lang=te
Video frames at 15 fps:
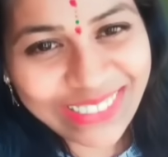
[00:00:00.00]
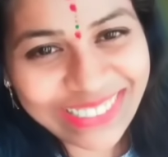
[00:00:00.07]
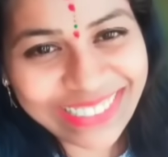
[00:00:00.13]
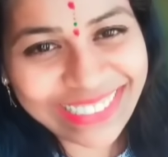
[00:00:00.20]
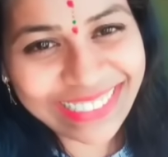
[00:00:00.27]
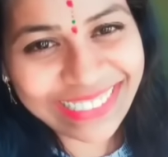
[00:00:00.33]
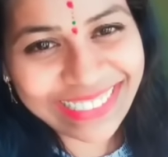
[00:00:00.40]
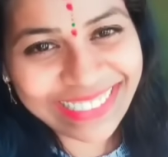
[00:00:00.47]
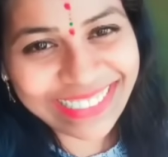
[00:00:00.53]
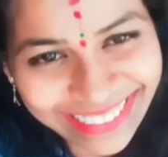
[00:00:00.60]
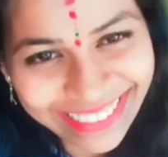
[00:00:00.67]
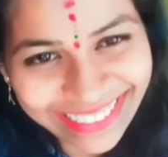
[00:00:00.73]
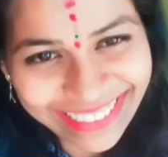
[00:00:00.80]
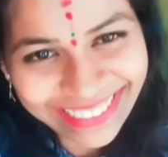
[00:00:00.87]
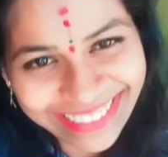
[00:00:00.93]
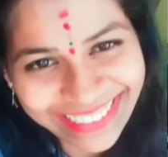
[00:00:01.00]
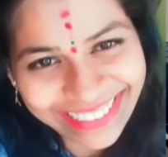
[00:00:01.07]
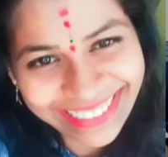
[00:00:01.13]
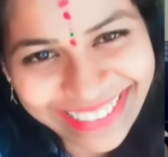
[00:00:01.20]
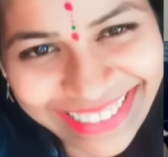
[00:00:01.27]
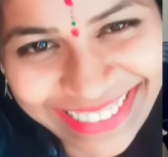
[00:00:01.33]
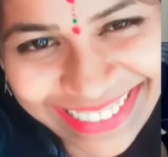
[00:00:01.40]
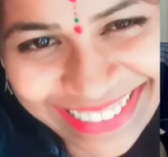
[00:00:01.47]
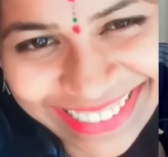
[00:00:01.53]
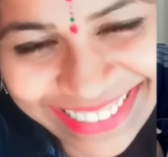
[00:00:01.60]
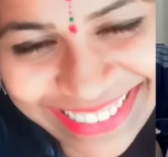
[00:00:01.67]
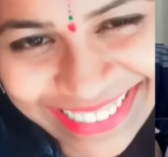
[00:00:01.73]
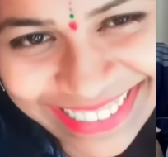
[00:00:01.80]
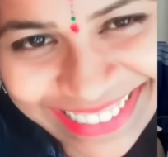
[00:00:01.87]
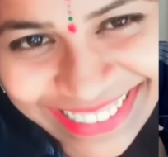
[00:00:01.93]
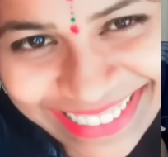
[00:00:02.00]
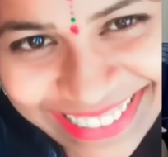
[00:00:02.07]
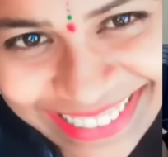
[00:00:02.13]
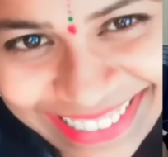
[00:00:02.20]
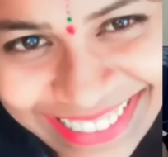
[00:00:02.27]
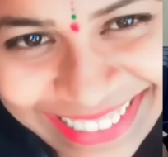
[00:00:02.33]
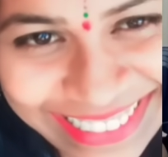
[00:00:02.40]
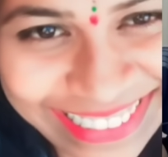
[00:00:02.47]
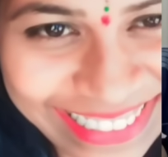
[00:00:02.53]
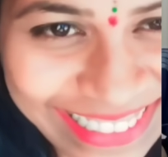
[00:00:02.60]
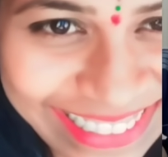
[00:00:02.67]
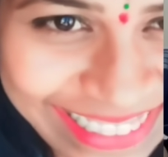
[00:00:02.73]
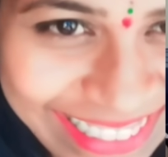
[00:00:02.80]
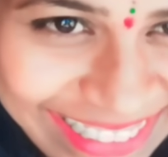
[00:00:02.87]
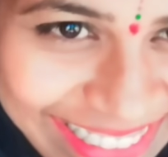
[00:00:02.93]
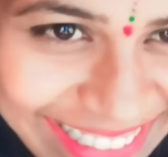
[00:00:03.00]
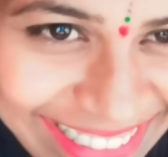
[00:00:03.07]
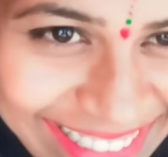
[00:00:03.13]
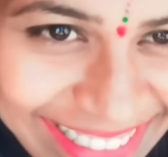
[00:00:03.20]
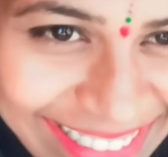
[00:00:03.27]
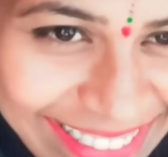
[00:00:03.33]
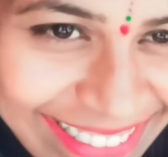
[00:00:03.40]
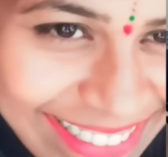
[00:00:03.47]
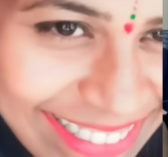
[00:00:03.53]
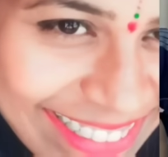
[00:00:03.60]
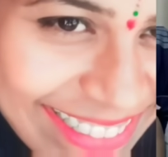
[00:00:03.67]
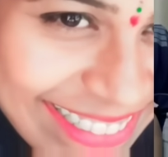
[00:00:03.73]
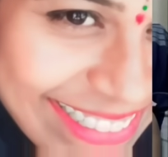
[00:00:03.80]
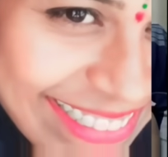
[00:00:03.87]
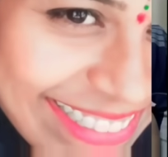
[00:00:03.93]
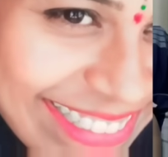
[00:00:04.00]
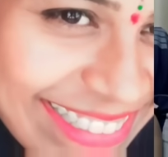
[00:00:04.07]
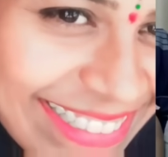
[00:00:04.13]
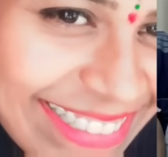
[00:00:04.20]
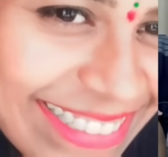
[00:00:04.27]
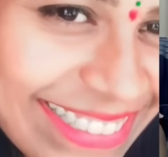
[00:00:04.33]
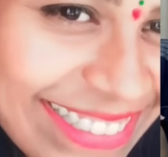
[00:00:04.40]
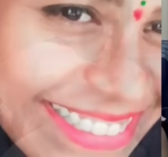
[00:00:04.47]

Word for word: క్షేమంగా నువ్వు అక్కడి నుండి బయటపడ్డావు అని జెండే చెప్తూ